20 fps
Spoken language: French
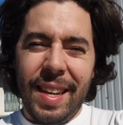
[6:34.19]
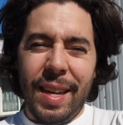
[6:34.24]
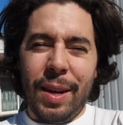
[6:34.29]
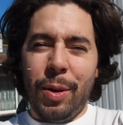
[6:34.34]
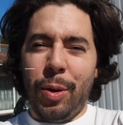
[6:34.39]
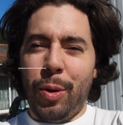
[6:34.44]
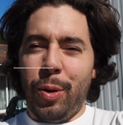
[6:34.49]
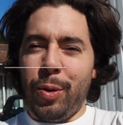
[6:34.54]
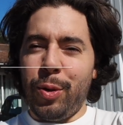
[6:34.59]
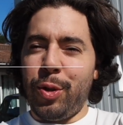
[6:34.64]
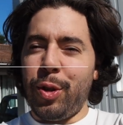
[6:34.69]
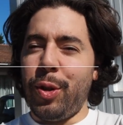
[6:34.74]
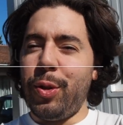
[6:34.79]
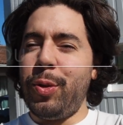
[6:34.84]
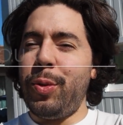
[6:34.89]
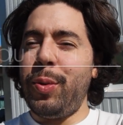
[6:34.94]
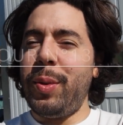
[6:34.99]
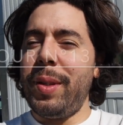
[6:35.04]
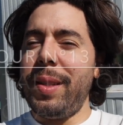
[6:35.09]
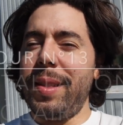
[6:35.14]
Alors
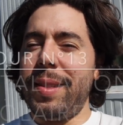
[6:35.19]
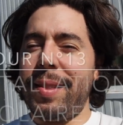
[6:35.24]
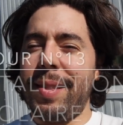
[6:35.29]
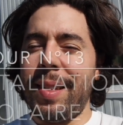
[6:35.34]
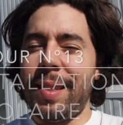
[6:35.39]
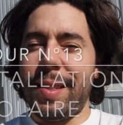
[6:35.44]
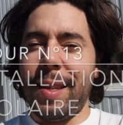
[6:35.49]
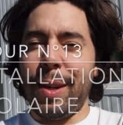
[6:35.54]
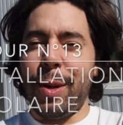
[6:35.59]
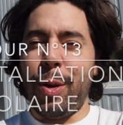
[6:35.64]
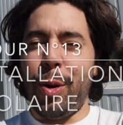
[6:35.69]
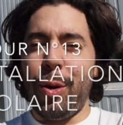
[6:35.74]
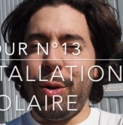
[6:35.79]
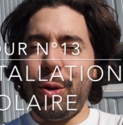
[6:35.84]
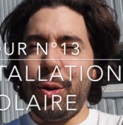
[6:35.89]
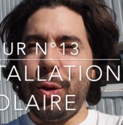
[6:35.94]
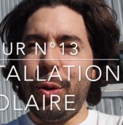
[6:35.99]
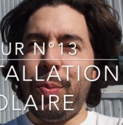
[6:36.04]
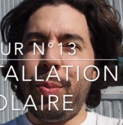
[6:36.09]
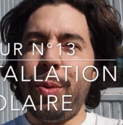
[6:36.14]
aujourd'hui, c'est un grand
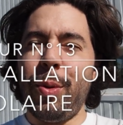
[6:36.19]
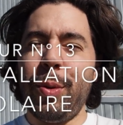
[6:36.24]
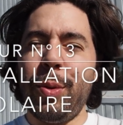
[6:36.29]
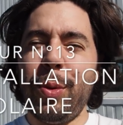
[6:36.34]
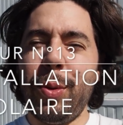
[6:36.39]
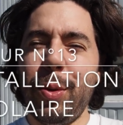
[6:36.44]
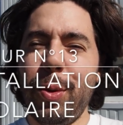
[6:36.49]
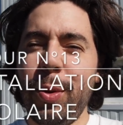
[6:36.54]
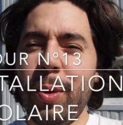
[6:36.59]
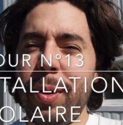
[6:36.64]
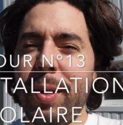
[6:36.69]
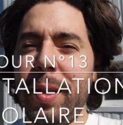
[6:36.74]
jour pour nous